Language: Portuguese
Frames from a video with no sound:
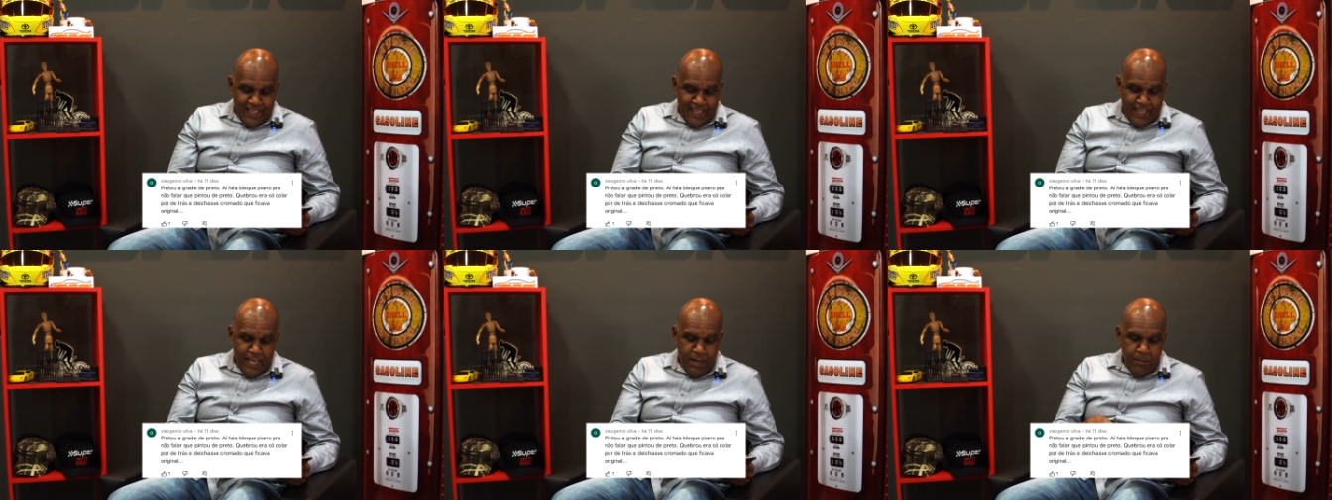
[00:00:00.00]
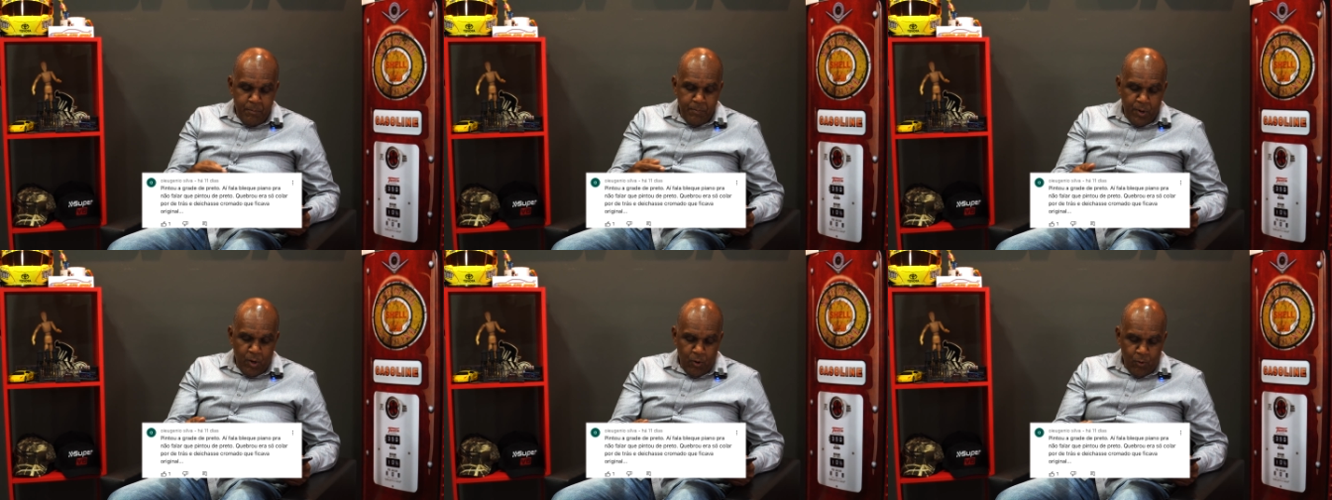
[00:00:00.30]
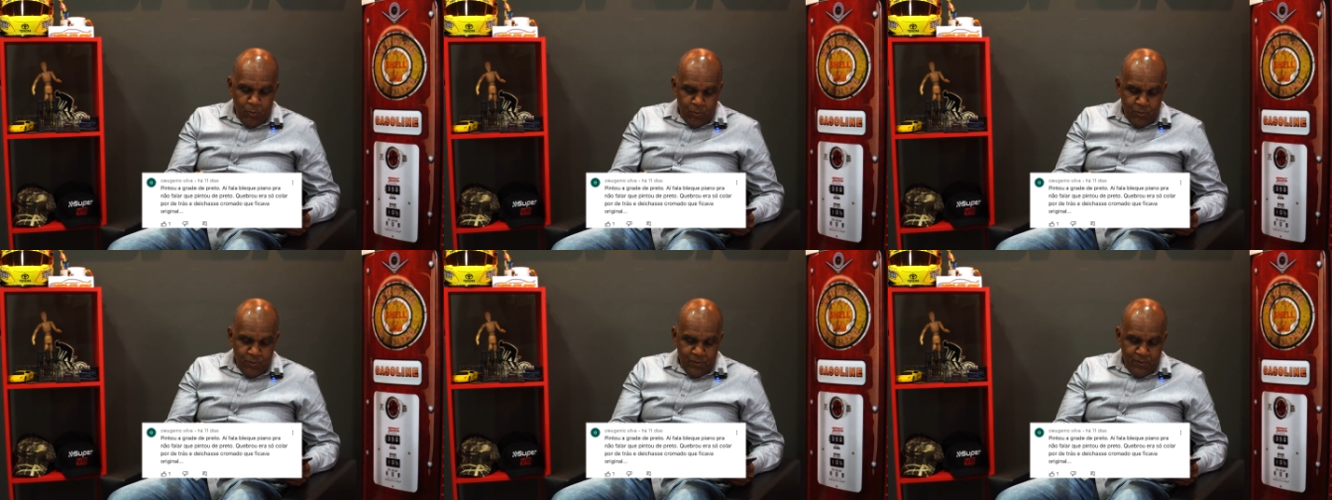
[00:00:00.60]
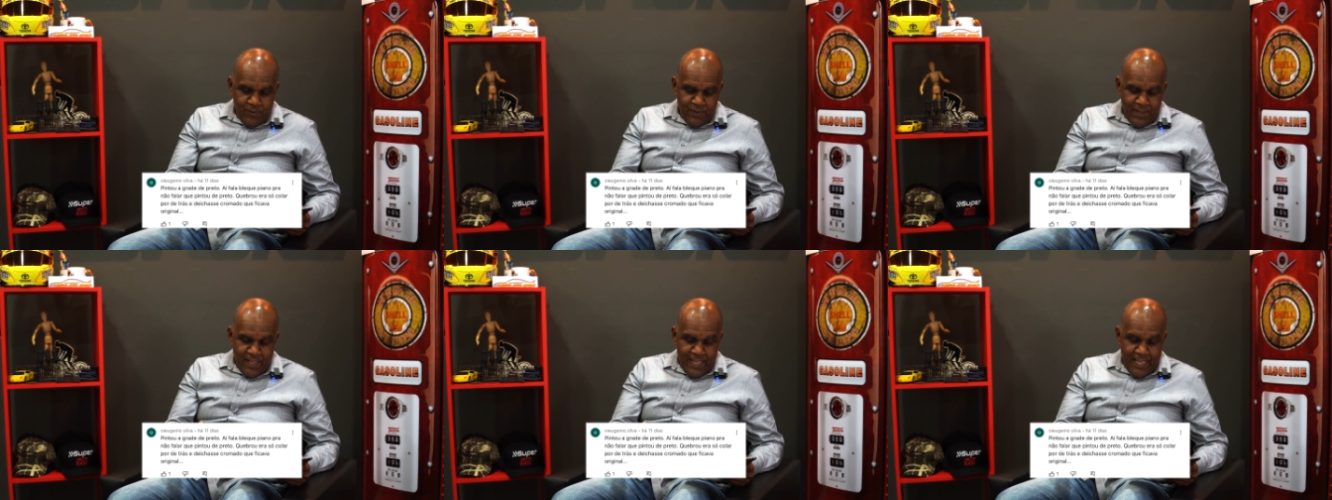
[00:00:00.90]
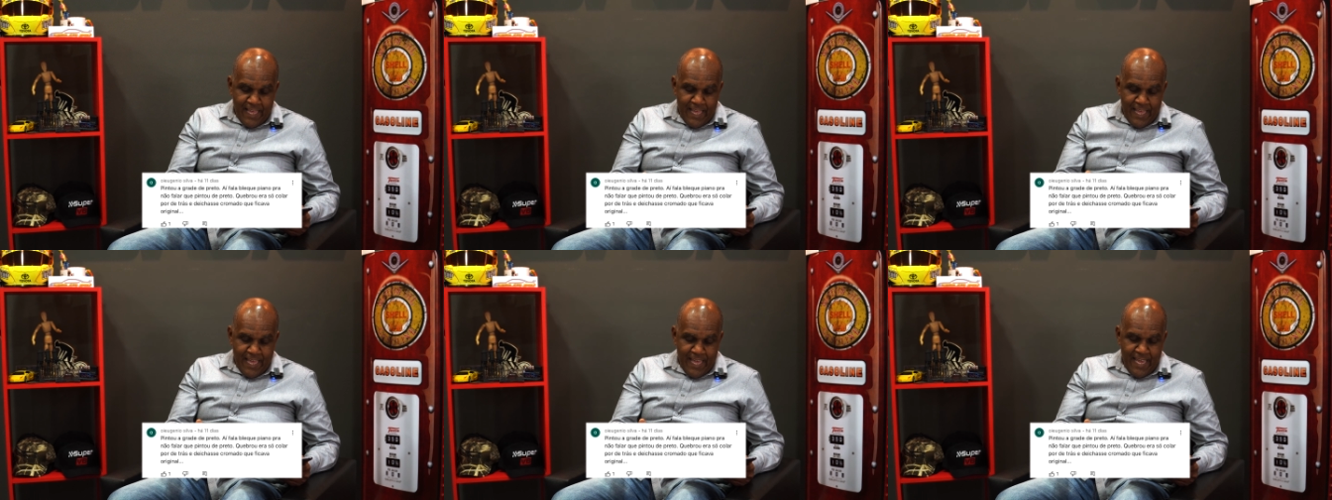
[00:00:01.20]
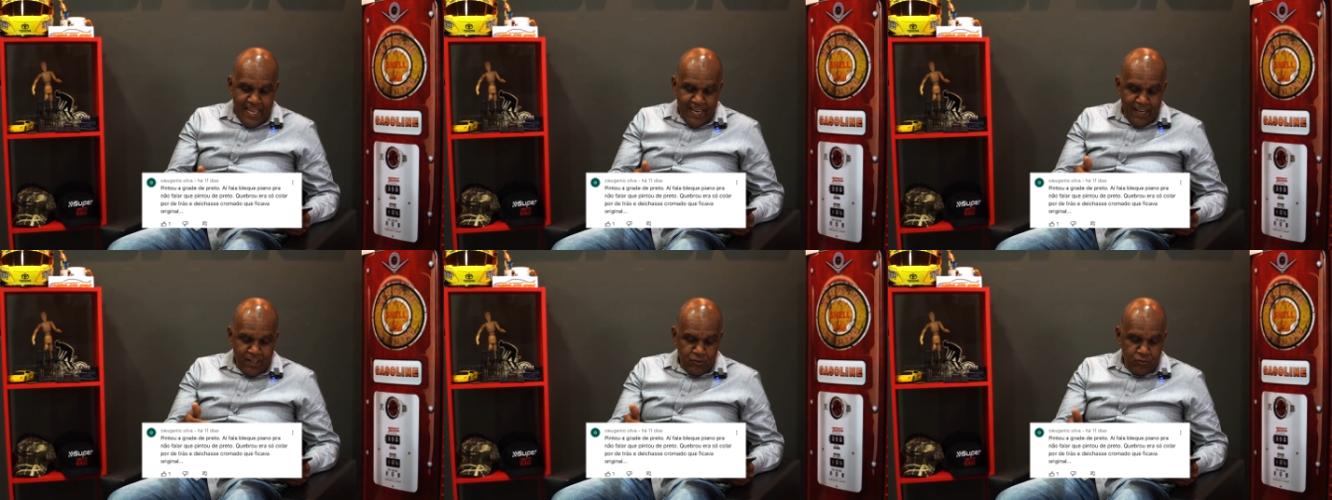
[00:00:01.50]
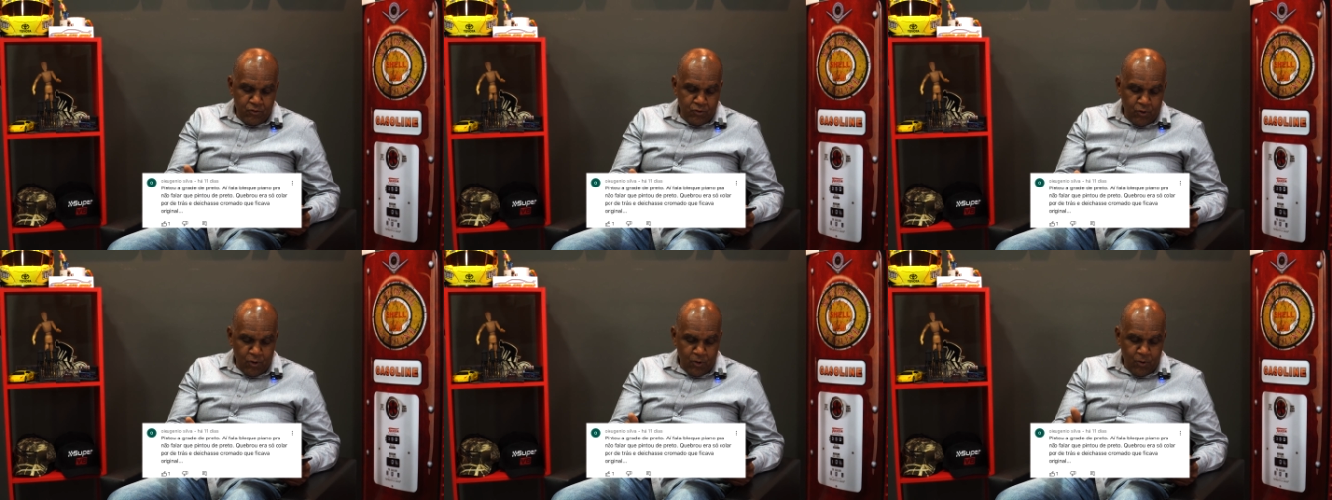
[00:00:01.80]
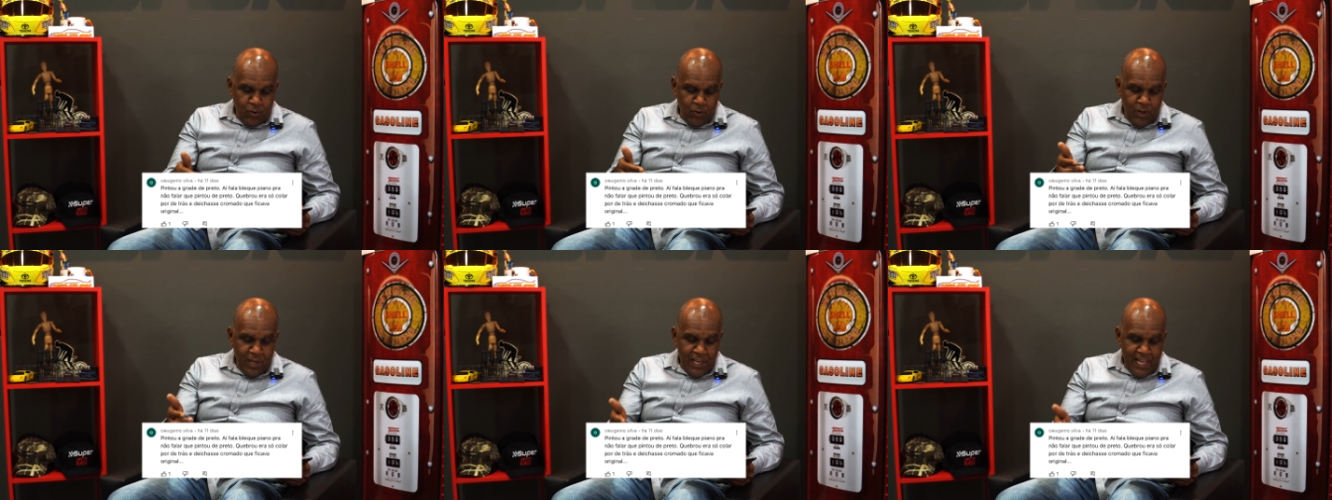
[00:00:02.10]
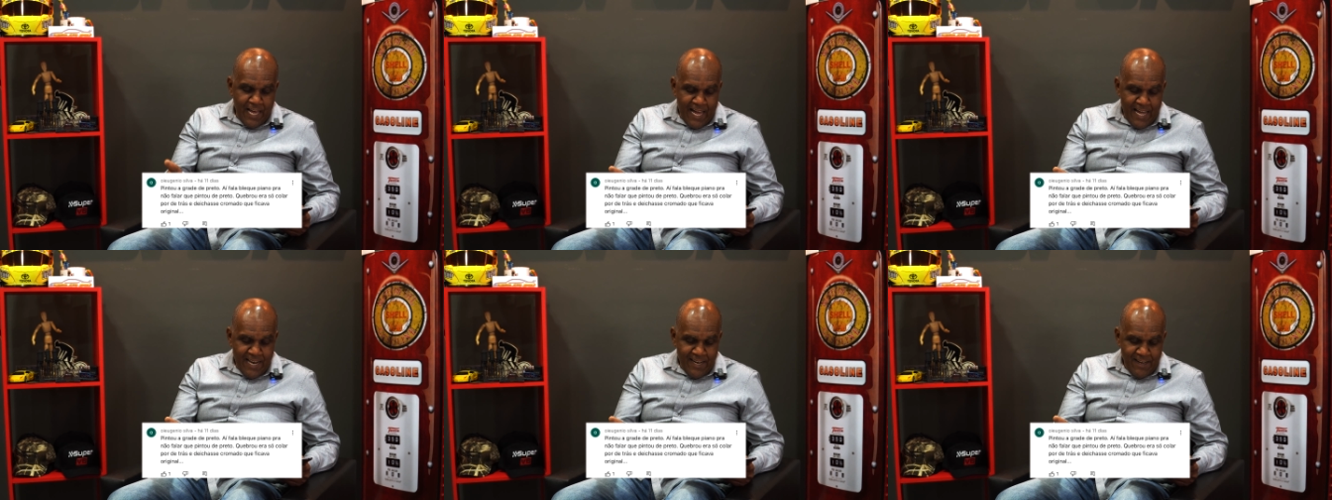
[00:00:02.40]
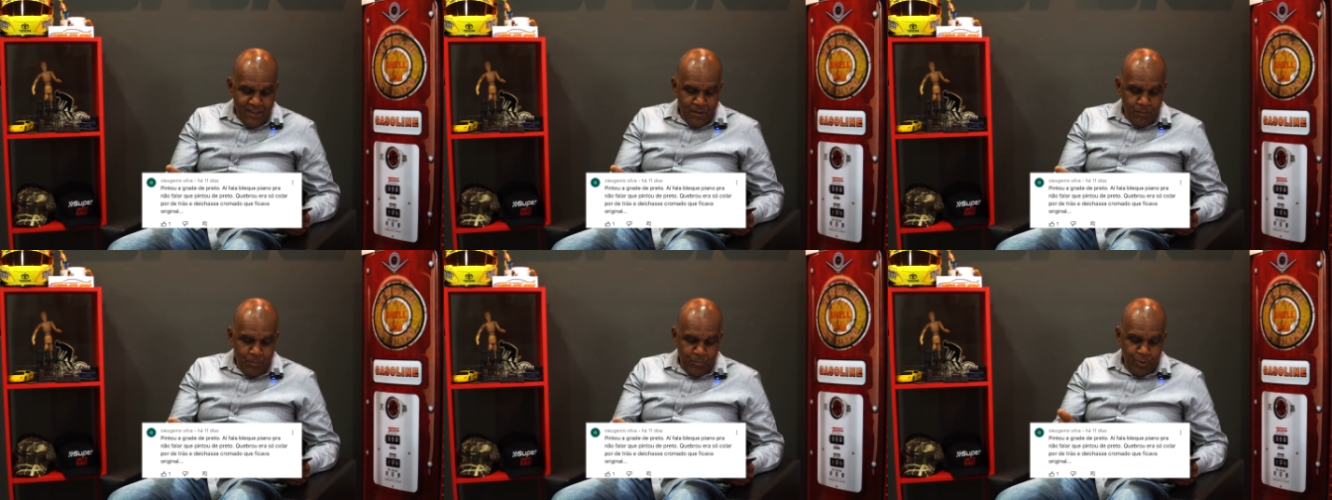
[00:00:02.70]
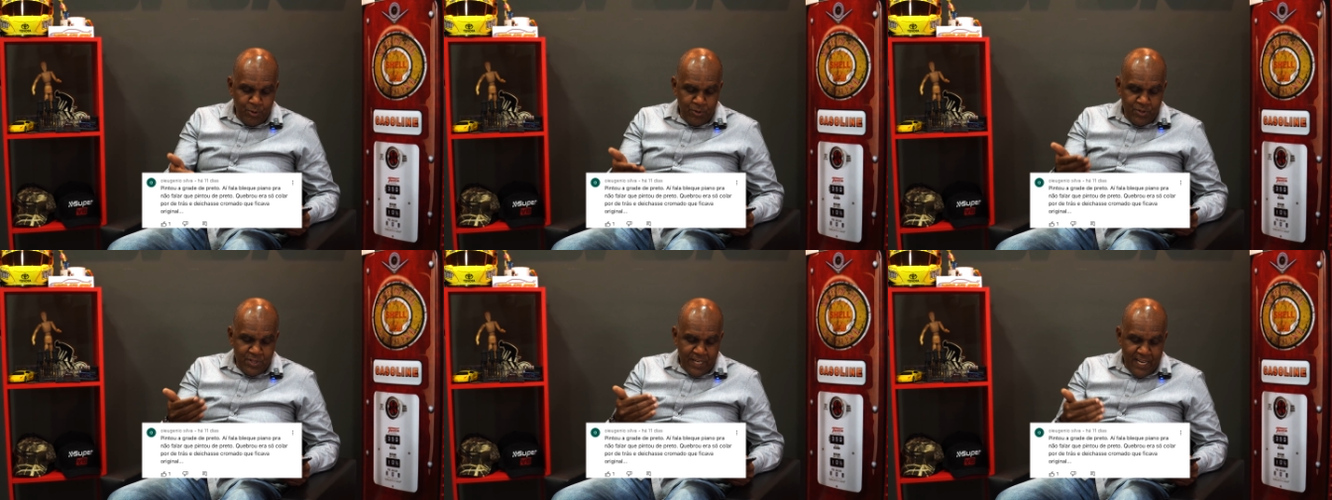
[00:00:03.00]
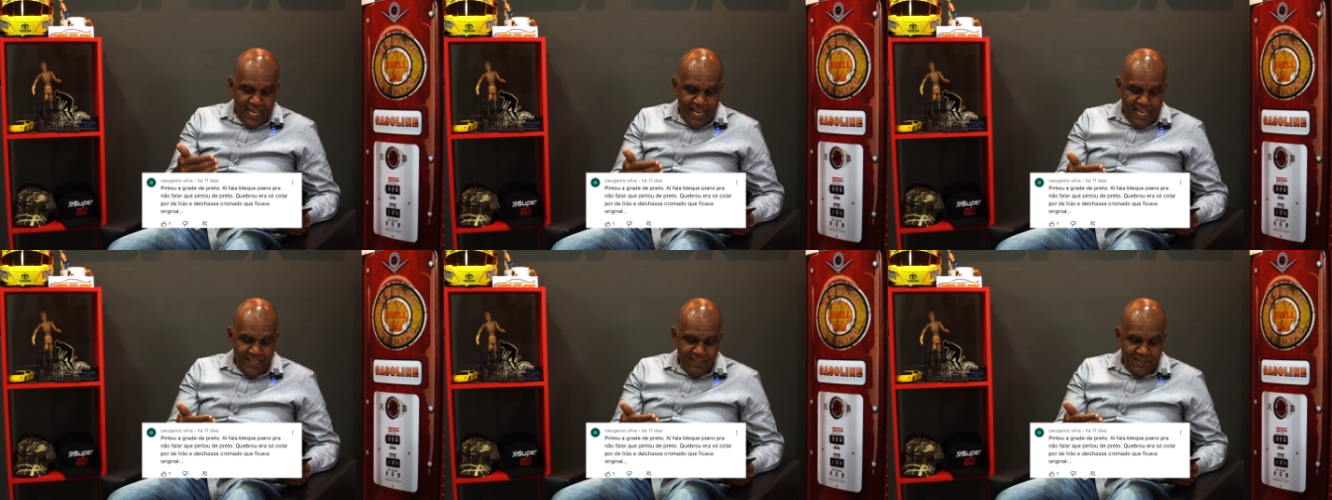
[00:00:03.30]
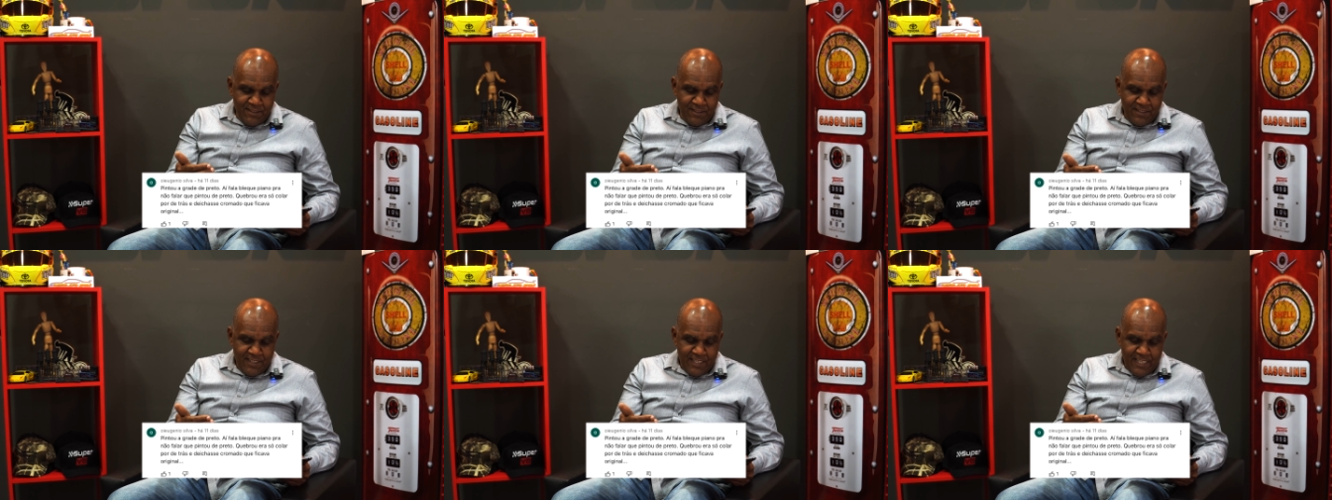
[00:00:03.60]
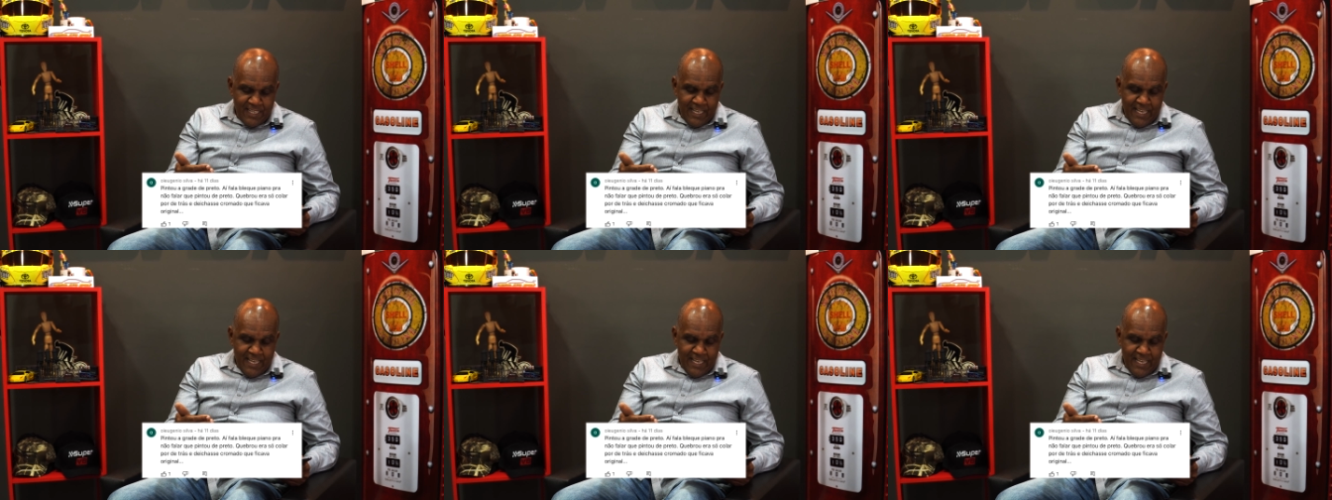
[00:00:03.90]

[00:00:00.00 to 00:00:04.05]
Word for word: Quebrou. Era só colar por trás